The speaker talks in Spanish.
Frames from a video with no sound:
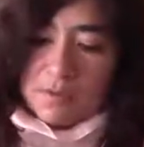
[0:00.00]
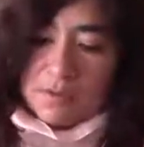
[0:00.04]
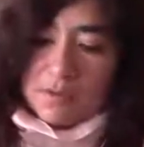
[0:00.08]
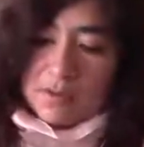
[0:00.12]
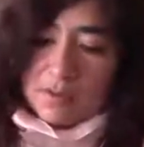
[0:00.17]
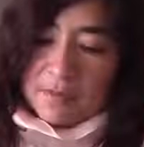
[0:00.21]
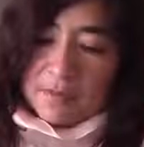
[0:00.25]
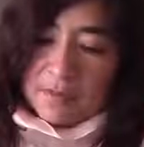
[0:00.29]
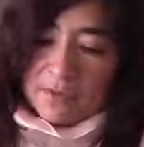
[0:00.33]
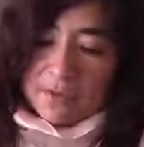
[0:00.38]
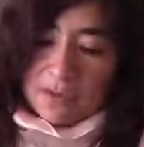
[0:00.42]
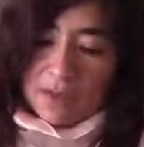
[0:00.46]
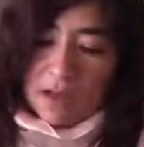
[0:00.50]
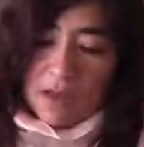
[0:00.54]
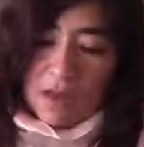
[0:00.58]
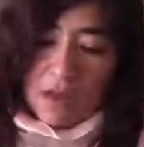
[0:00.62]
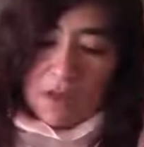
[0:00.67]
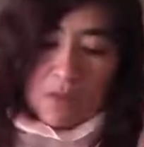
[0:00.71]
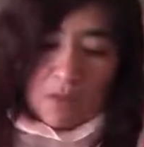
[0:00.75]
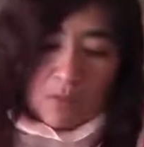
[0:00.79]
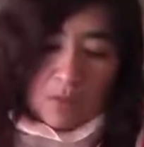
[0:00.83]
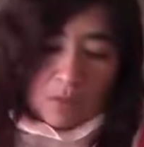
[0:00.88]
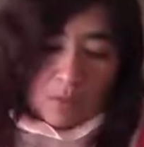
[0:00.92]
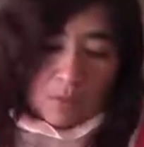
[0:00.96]
vienen
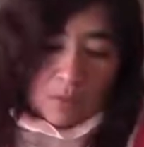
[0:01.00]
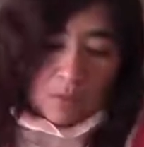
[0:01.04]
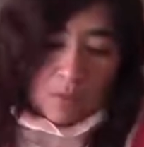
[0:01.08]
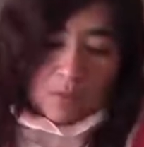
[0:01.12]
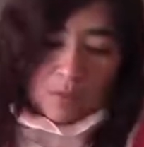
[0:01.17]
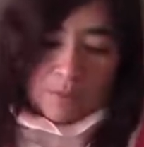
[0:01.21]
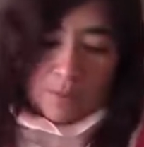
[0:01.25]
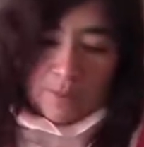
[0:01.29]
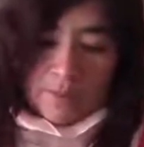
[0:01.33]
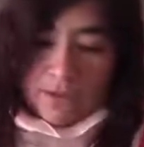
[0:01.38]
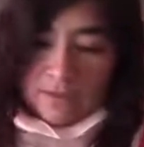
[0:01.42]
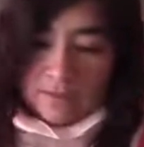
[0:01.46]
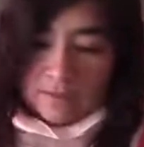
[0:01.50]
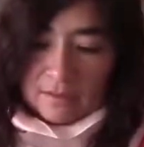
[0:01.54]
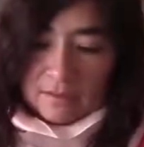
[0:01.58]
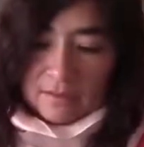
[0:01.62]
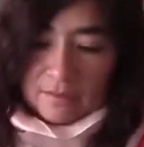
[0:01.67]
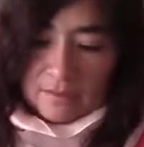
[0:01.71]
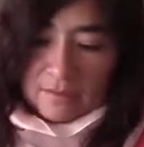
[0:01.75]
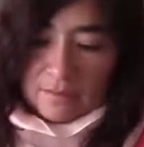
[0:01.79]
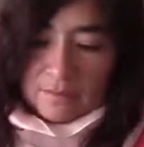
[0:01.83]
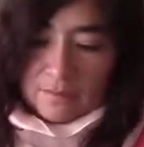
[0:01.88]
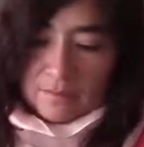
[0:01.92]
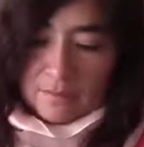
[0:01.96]
marcados en cuatro
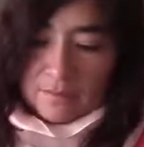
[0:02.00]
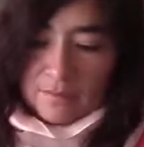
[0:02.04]
partes.